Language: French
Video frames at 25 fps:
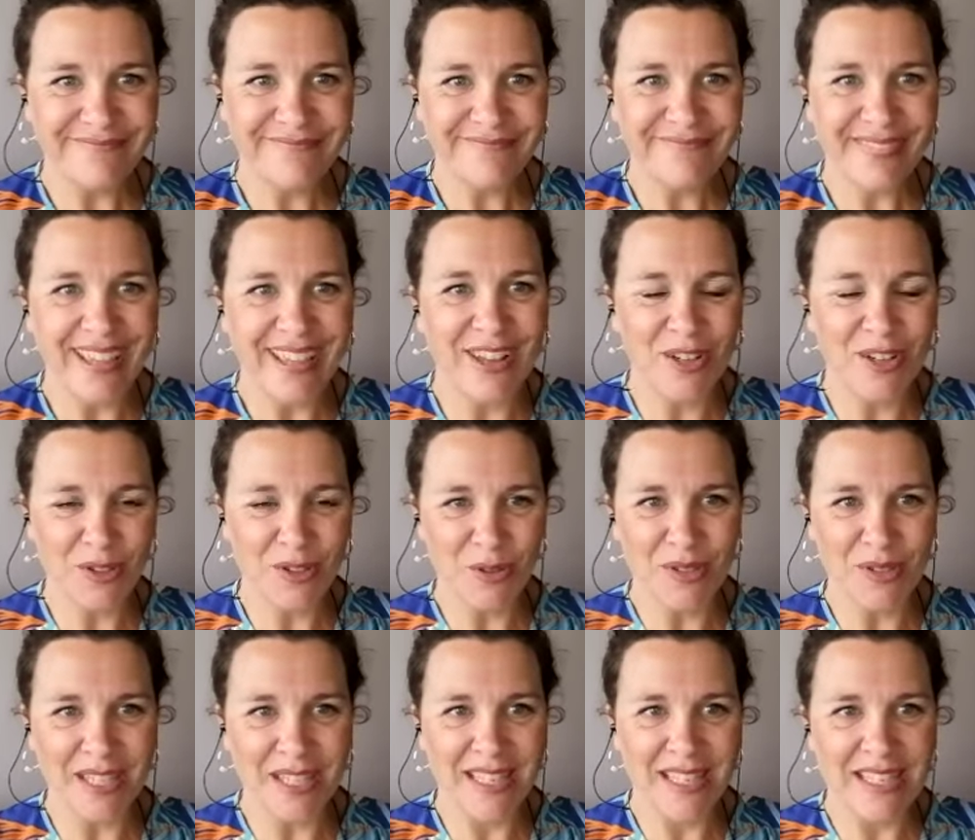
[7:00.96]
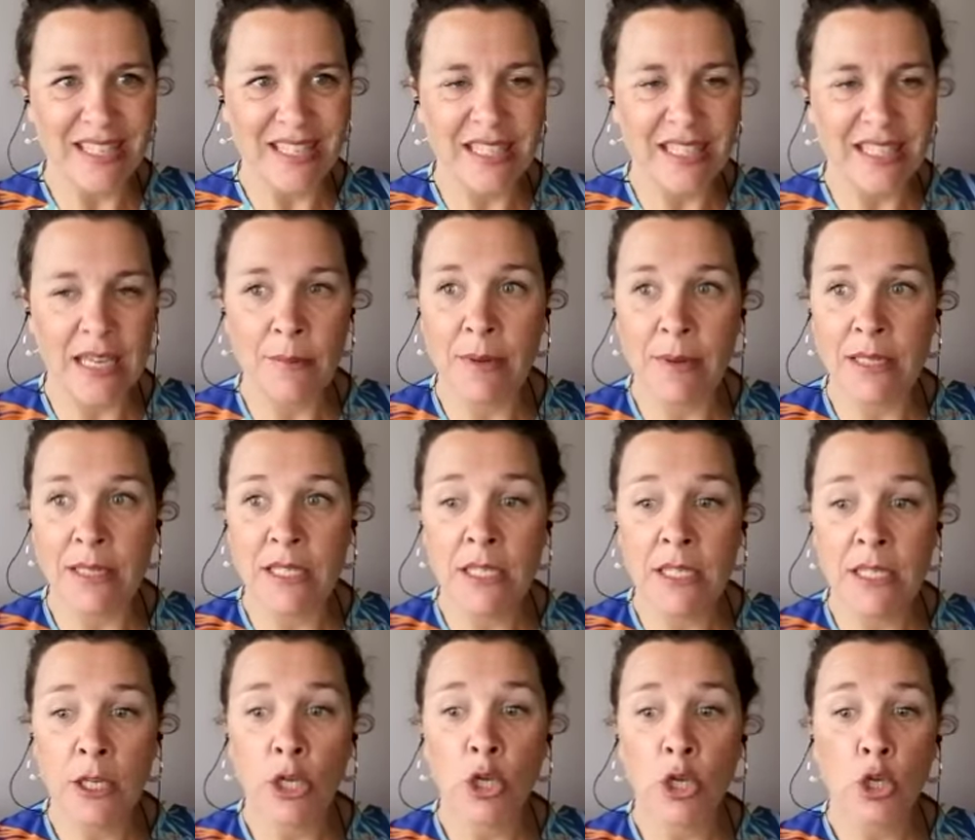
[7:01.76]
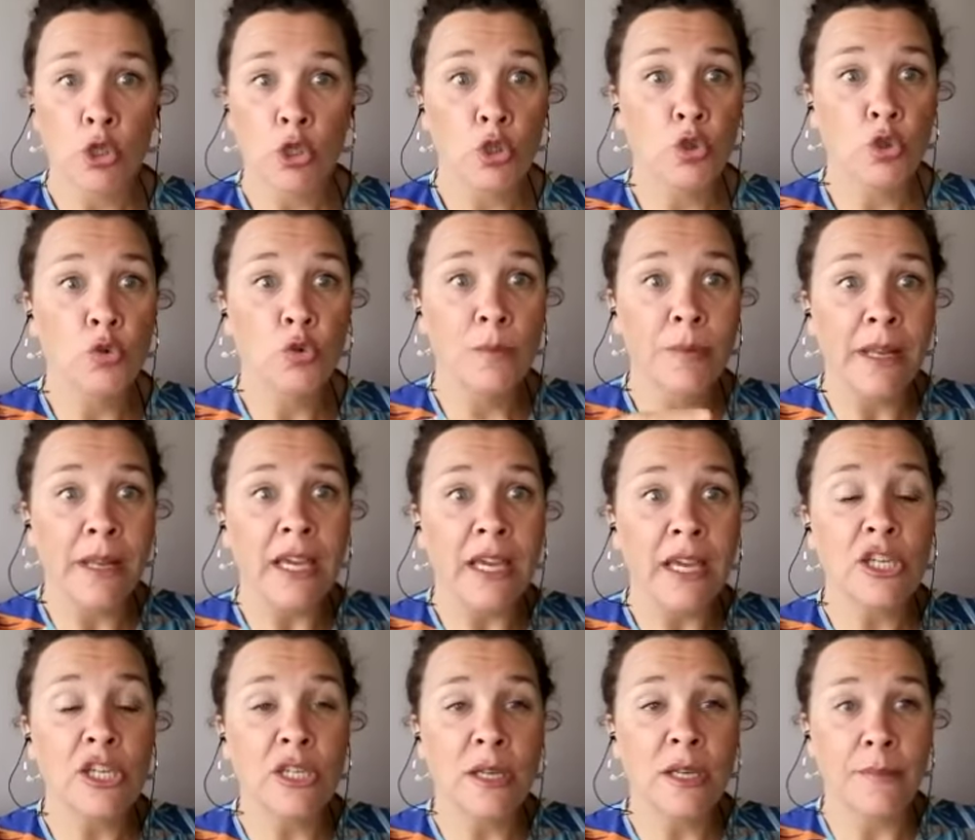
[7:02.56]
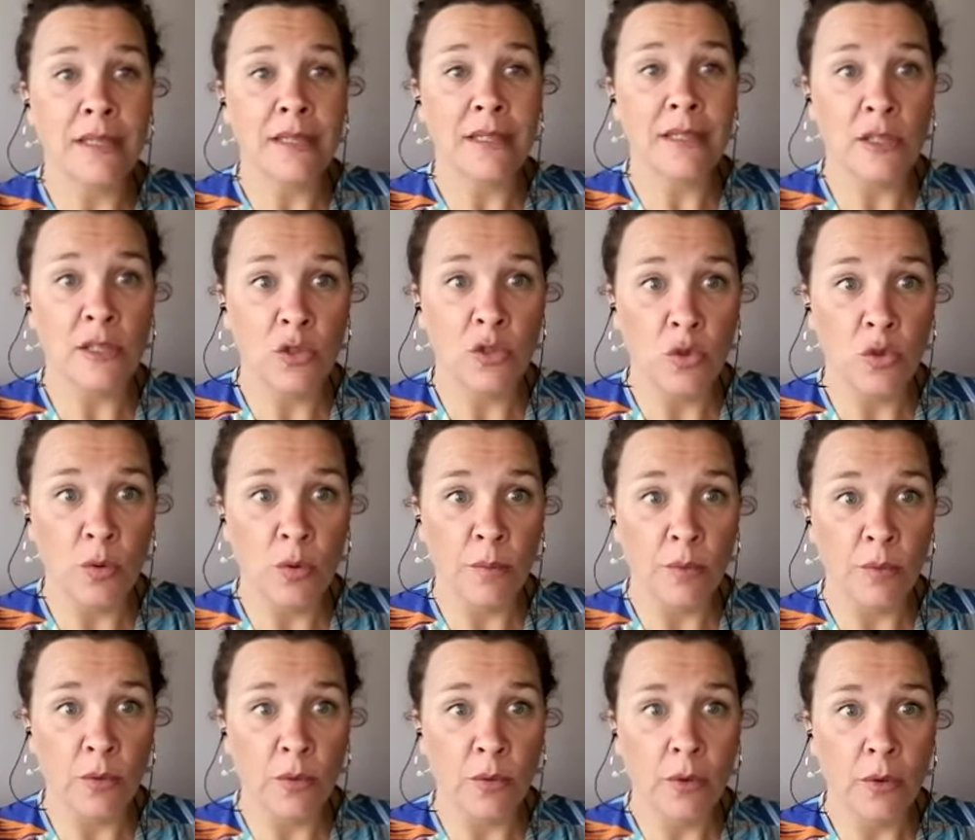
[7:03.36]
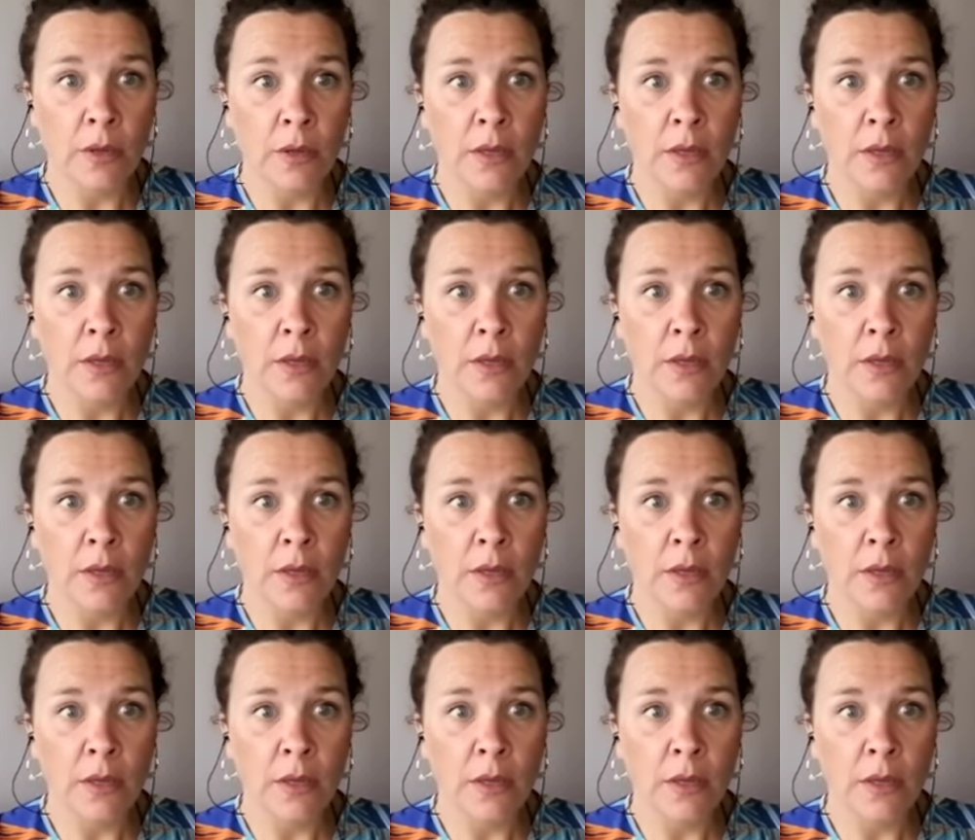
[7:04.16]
Et quand on s'est quitté, il m'a dit Je n'oublierai jamais ses yeux bleus.